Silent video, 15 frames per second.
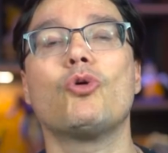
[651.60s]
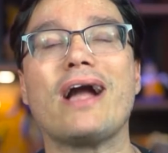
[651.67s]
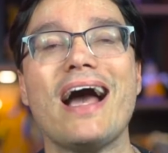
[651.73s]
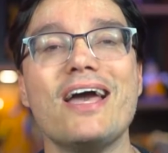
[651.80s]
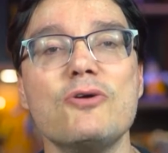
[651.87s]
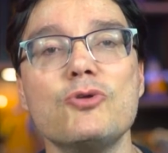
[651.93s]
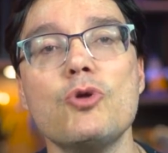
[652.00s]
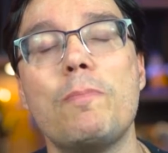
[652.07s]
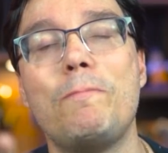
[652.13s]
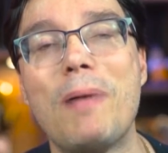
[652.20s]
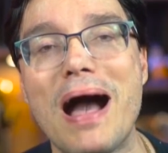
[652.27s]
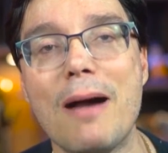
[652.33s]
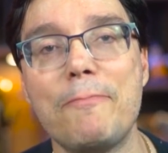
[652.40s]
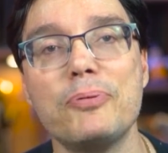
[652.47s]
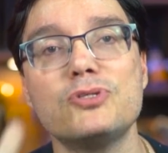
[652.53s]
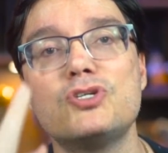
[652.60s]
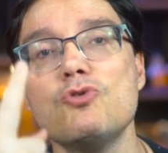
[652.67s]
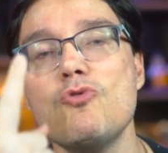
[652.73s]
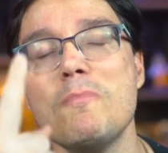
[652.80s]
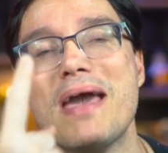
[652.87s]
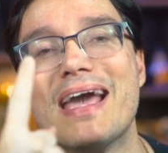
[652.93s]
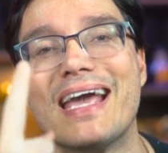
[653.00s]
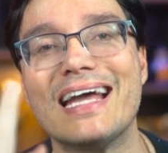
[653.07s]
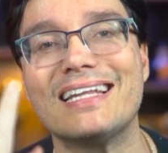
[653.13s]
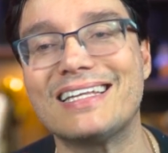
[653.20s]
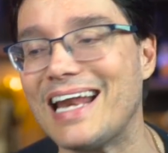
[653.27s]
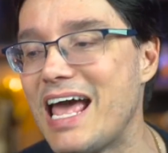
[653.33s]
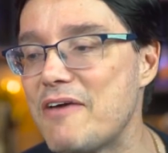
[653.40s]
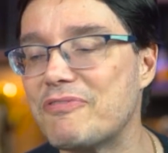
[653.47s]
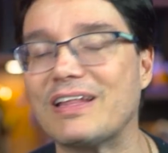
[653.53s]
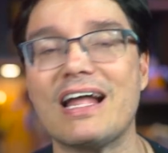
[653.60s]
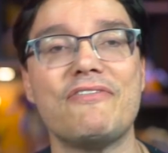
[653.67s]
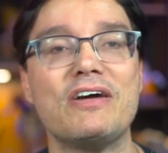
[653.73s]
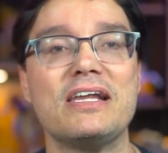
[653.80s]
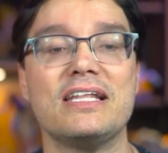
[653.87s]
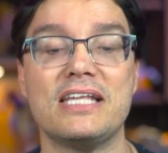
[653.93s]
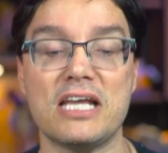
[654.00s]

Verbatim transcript: caiu no papo de um mequetreve que tava ali